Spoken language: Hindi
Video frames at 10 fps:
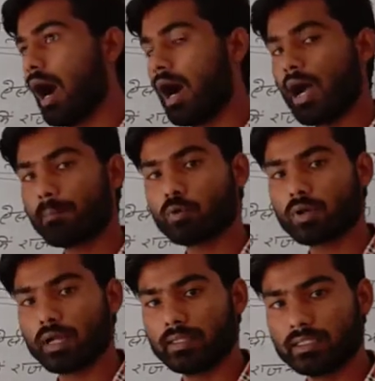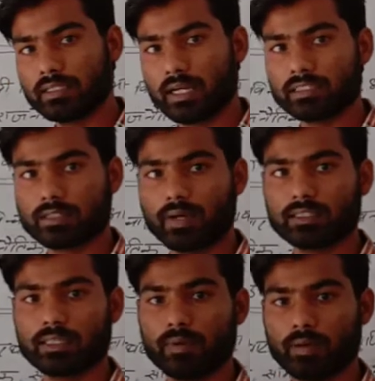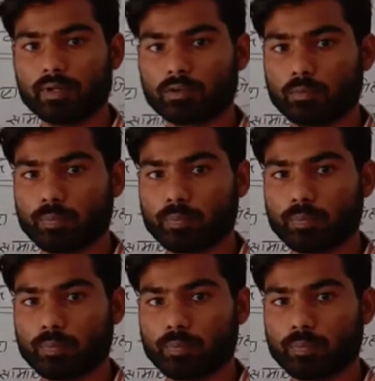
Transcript: आपको यदि राष्ट्रवाद की भावना को